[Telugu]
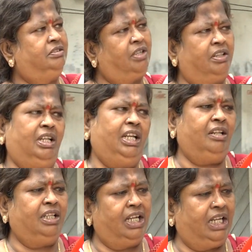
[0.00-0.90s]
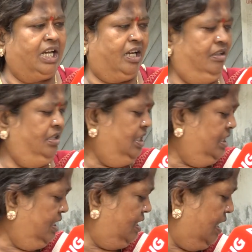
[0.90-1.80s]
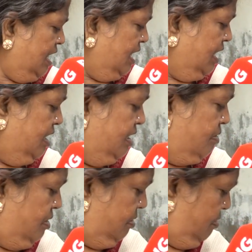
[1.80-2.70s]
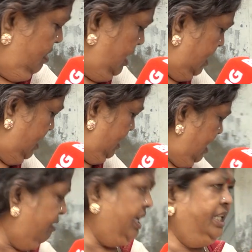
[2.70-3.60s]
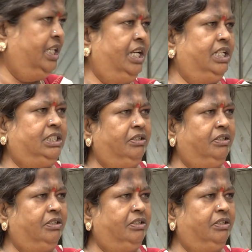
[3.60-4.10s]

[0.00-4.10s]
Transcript: సంత ఇల్లుందంట ఇట్లా రోడ్డుకు ఇట్లా డౌన్ అయిందనేసి